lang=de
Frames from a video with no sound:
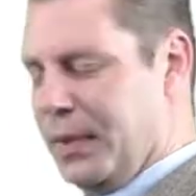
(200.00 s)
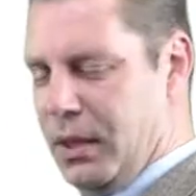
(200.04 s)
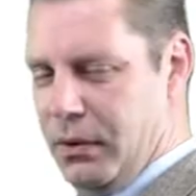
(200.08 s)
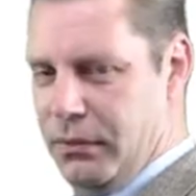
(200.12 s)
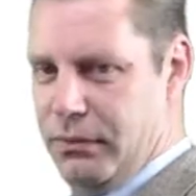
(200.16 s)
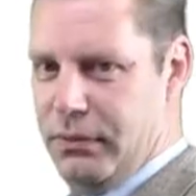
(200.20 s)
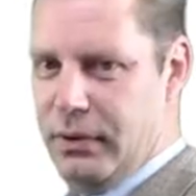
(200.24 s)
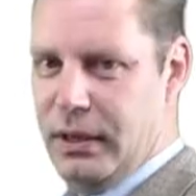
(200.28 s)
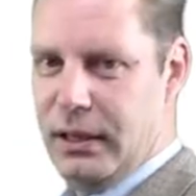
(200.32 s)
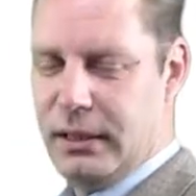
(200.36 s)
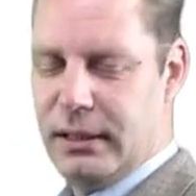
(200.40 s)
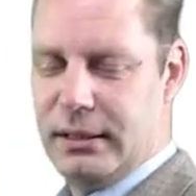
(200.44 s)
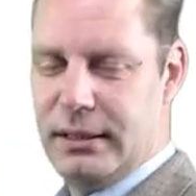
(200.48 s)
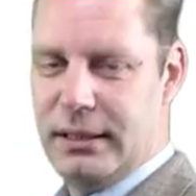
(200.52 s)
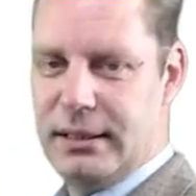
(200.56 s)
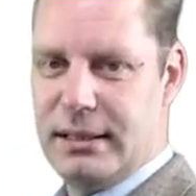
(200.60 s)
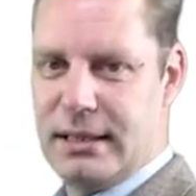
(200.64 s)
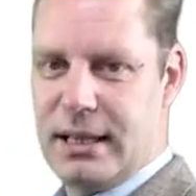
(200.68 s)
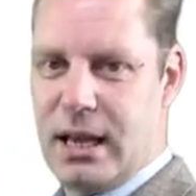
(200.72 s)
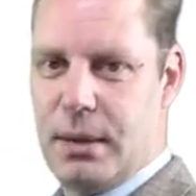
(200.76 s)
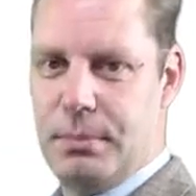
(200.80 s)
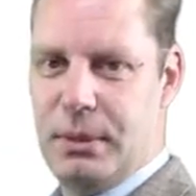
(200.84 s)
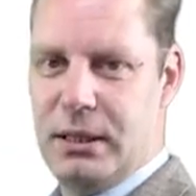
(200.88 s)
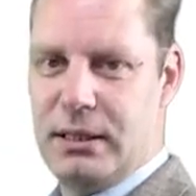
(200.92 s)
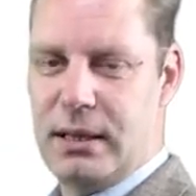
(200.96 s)
wäre dann
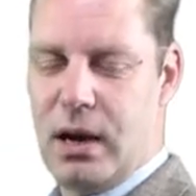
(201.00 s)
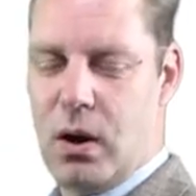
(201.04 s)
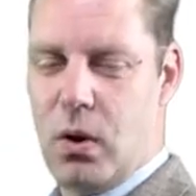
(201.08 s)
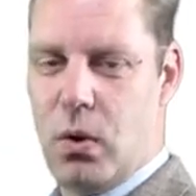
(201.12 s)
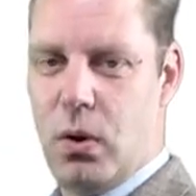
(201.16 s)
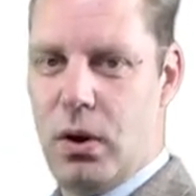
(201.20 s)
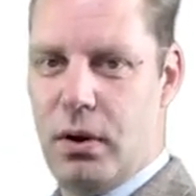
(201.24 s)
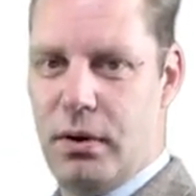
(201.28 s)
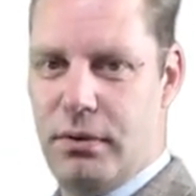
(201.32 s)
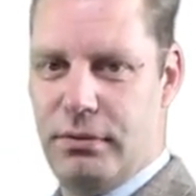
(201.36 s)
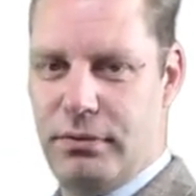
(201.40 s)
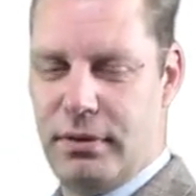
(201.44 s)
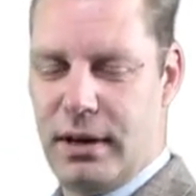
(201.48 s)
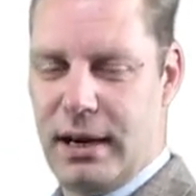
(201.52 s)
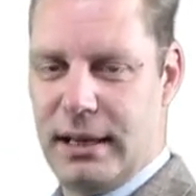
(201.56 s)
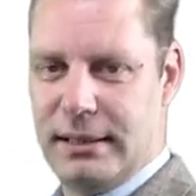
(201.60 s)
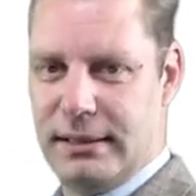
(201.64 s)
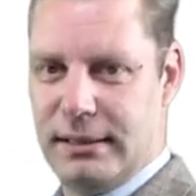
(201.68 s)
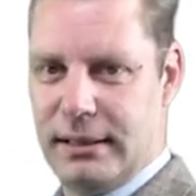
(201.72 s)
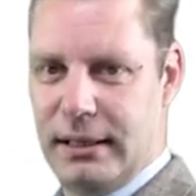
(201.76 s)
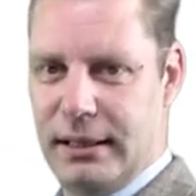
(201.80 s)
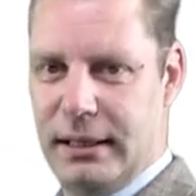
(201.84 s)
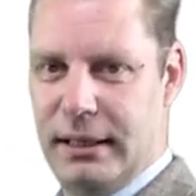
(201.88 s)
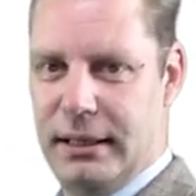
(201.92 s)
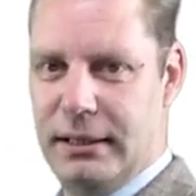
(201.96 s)
damit auch
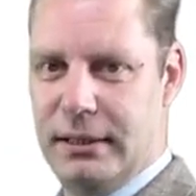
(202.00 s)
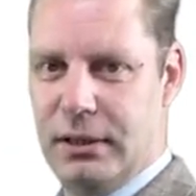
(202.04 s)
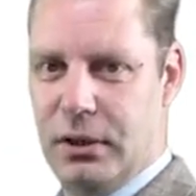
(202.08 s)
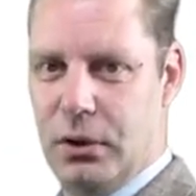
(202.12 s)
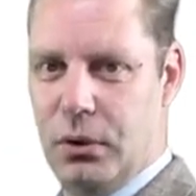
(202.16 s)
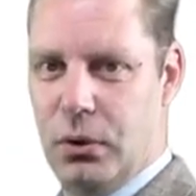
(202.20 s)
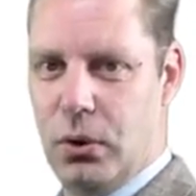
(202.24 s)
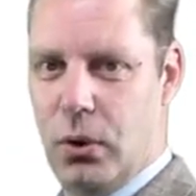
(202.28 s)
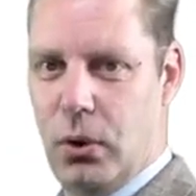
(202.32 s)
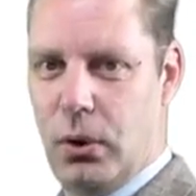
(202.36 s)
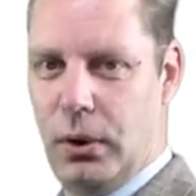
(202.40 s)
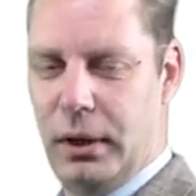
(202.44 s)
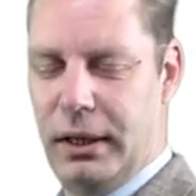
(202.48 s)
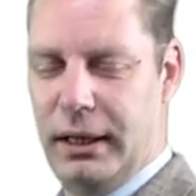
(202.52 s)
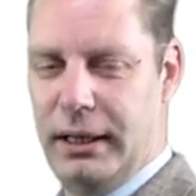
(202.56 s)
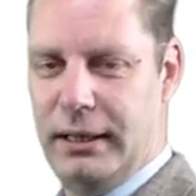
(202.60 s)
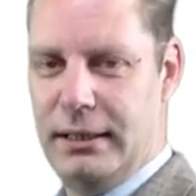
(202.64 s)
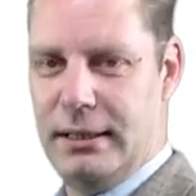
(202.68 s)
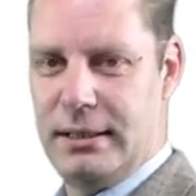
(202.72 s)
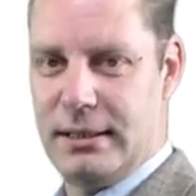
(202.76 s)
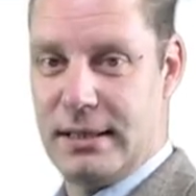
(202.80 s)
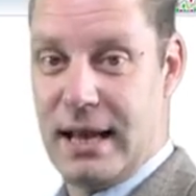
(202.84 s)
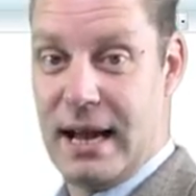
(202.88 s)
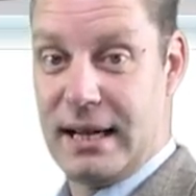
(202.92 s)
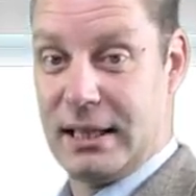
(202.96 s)
weiterhin noch
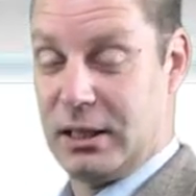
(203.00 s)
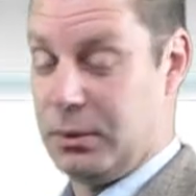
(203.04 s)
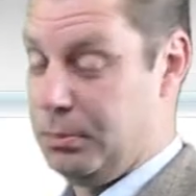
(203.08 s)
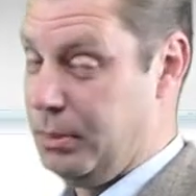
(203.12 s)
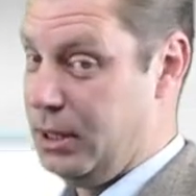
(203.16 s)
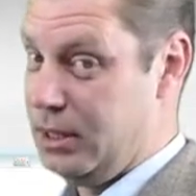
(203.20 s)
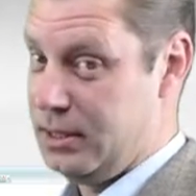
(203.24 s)
intakt.